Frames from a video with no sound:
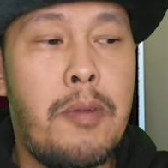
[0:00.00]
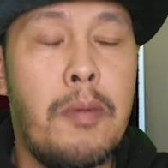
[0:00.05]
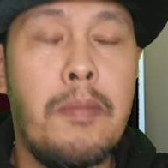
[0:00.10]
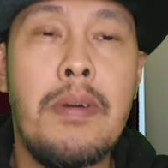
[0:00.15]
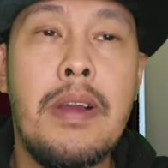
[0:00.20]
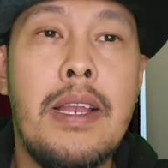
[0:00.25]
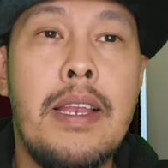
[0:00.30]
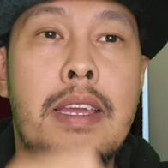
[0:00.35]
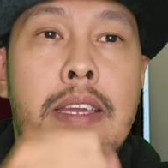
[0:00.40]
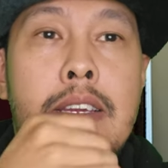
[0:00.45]
ผม
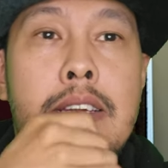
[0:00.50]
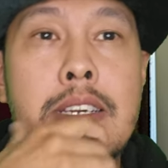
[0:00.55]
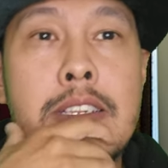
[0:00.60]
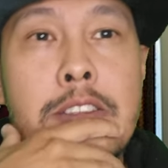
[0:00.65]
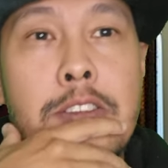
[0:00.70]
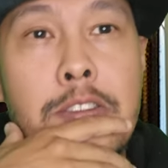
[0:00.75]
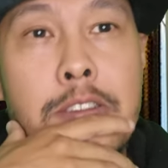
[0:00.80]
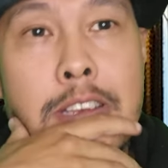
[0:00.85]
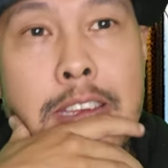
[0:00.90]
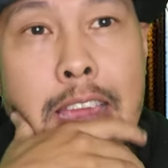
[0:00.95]
ก็เลยเกิด
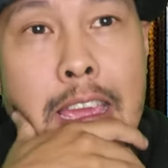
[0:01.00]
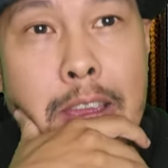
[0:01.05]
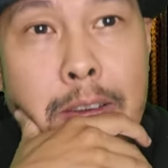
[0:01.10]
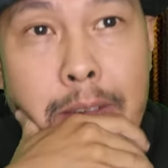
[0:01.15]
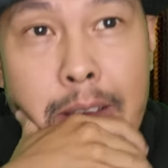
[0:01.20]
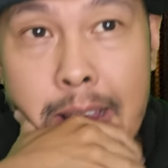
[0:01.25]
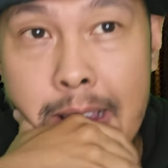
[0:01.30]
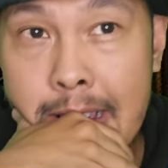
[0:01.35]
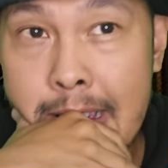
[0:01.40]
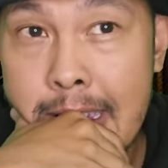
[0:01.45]
สนใจ
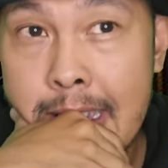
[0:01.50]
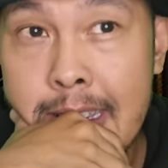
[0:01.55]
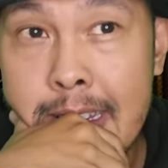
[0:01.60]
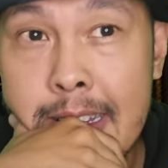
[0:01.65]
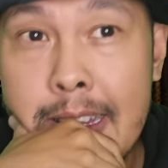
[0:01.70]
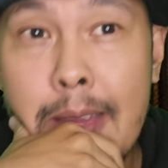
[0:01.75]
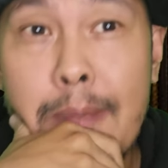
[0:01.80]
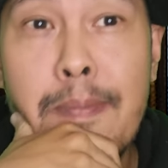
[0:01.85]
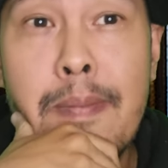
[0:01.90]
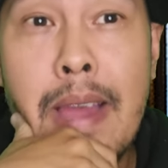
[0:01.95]
ว่าเฮ้ย
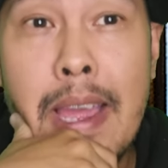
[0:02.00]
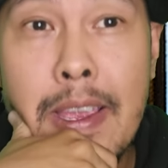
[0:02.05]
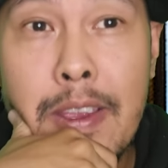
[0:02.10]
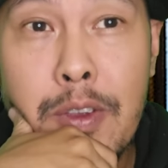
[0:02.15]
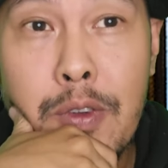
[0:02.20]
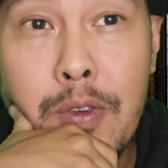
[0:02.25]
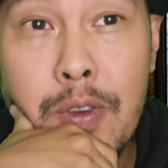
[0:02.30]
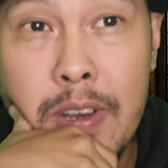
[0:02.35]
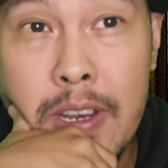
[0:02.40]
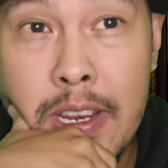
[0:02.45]
ทำไม
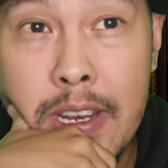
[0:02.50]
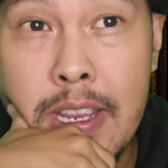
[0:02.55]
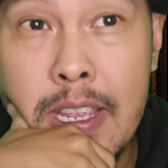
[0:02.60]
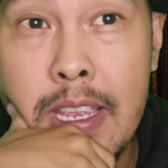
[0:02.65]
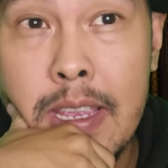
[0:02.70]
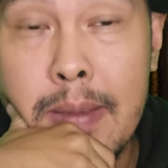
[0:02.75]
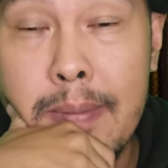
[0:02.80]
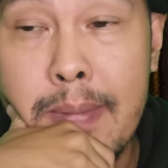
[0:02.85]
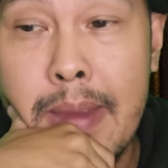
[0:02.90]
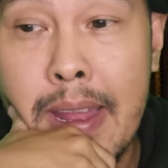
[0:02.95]
อยู่
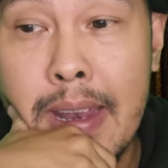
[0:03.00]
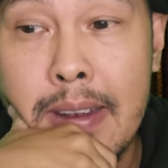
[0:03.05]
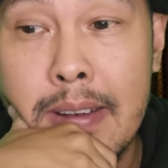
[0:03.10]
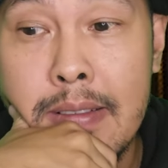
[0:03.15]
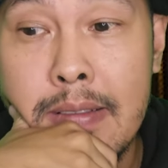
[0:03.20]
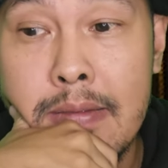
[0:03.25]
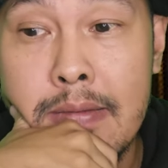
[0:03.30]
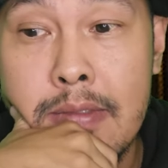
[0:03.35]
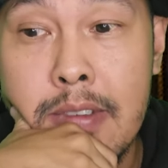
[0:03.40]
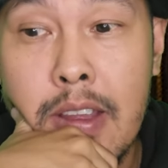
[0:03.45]
ดีๆ มัน
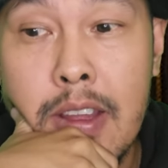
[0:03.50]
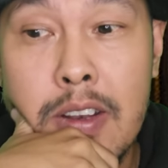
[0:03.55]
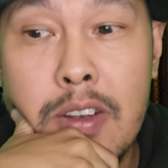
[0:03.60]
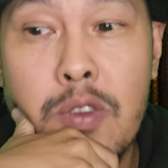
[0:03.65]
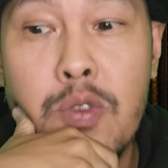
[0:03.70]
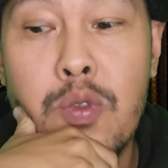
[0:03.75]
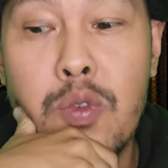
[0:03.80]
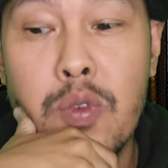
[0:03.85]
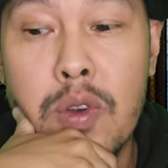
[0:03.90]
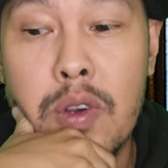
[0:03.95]
ก็
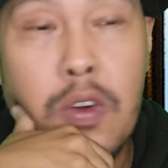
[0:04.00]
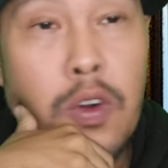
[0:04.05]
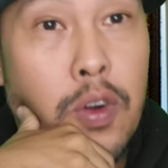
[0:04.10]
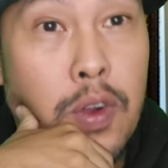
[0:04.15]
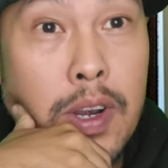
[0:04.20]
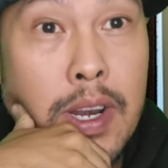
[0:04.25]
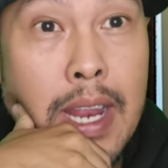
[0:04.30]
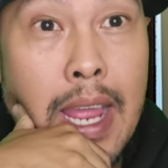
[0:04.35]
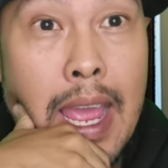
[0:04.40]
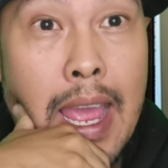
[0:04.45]
ถูก
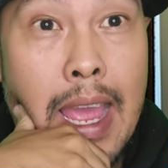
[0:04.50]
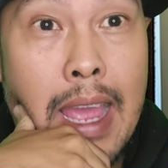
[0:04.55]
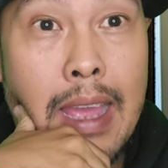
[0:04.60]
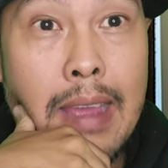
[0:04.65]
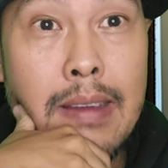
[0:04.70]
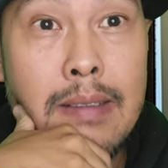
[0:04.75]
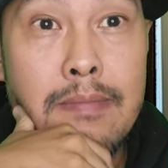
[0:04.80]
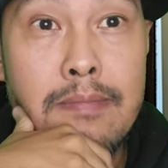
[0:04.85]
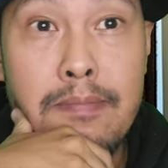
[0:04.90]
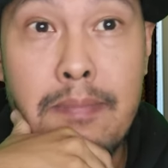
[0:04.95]
ค้นหา
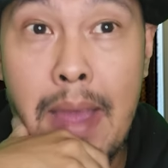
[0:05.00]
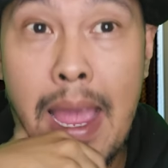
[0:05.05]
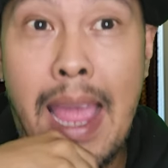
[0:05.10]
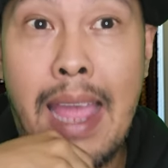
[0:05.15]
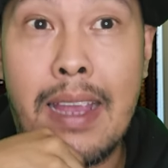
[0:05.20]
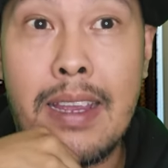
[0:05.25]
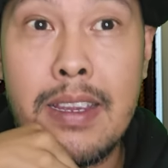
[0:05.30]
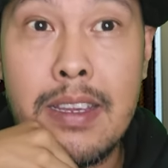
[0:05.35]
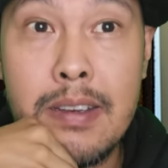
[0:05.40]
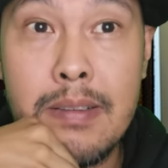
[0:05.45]
มา
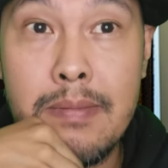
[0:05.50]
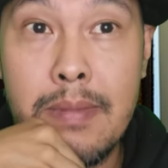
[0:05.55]
กขึ้น